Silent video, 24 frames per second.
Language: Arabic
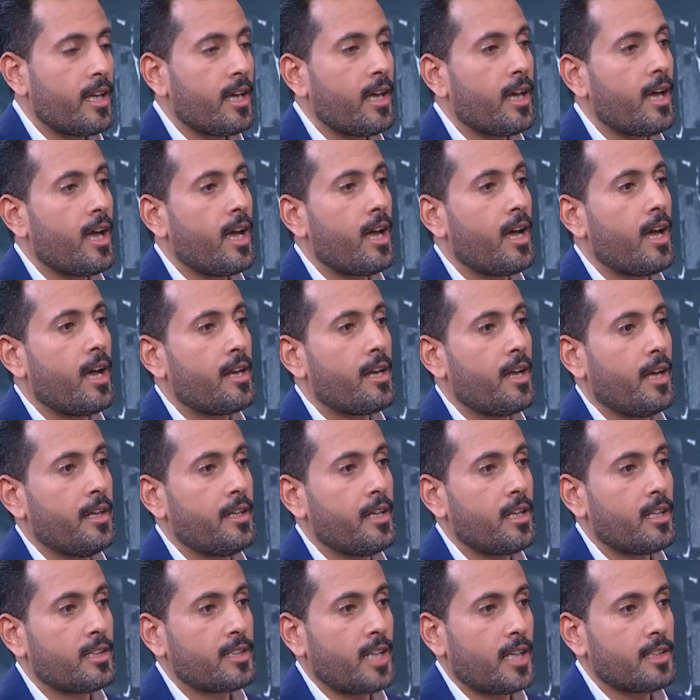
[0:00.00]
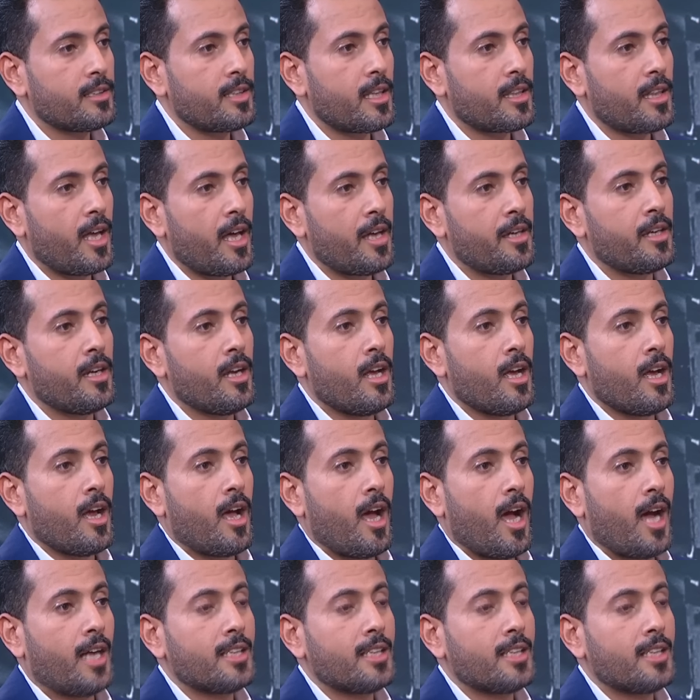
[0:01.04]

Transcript: آه، احنا نتحدث عن نعم.